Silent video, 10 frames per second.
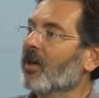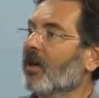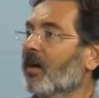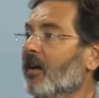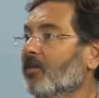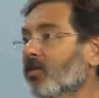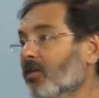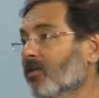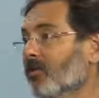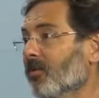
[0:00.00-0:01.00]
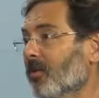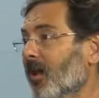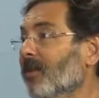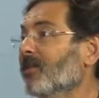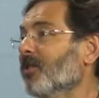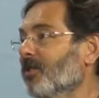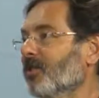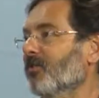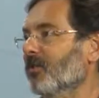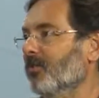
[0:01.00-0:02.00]
e, çok e, az
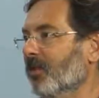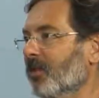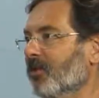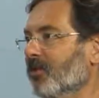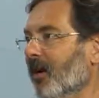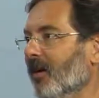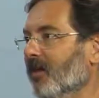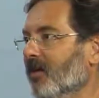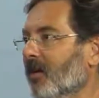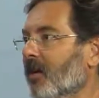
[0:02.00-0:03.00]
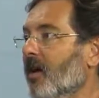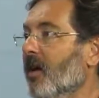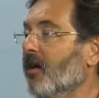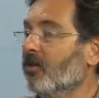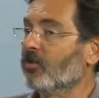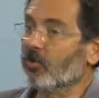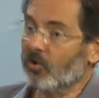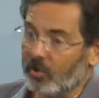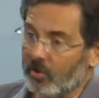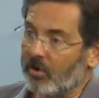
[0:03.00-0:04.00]
çalışılmış bir şair. Evet çok enteresan. E, çünkü
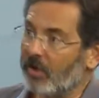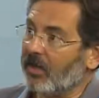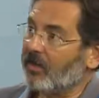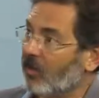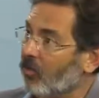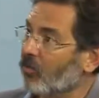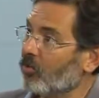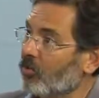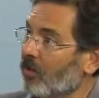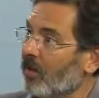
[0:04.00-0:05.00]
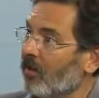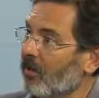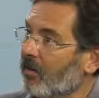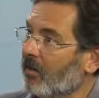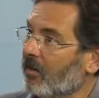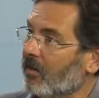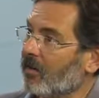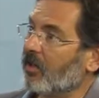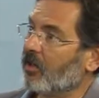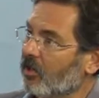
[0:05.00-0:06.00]
ben de çok duymadım. yasak olunca
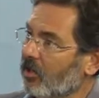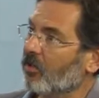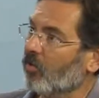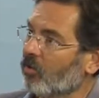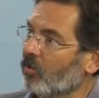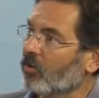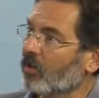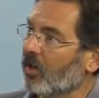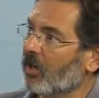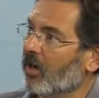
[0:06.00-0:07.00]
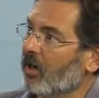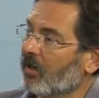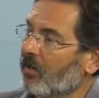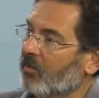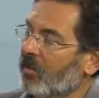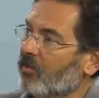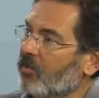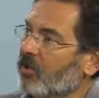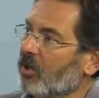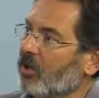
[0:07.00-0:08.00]
sakıncalı olunca akademide
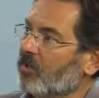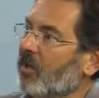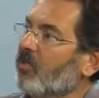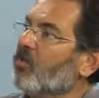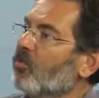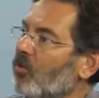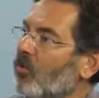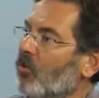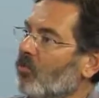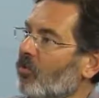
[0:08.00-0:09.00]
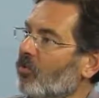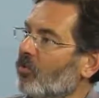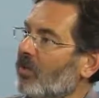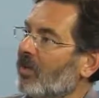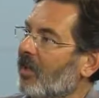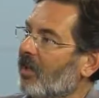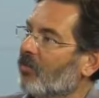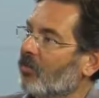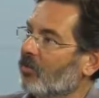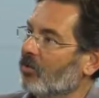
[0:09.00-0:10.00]
bunu çalışmak mümkün olmuyordu yıllar
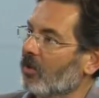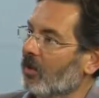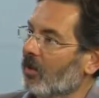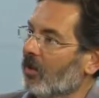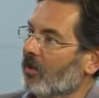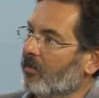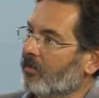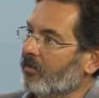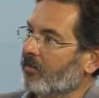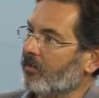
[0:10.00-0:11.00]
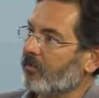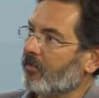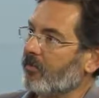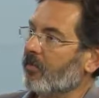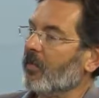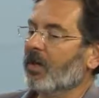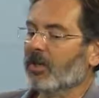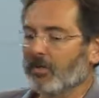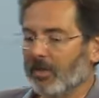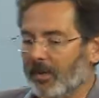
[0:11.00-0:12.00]
boyunca. Bu dönemde bile hala e
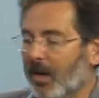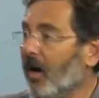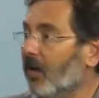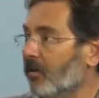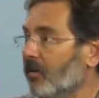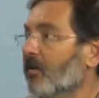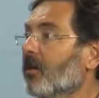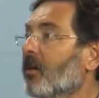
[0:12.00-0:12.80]
şimdi çok bile az, az duyduğum bir şey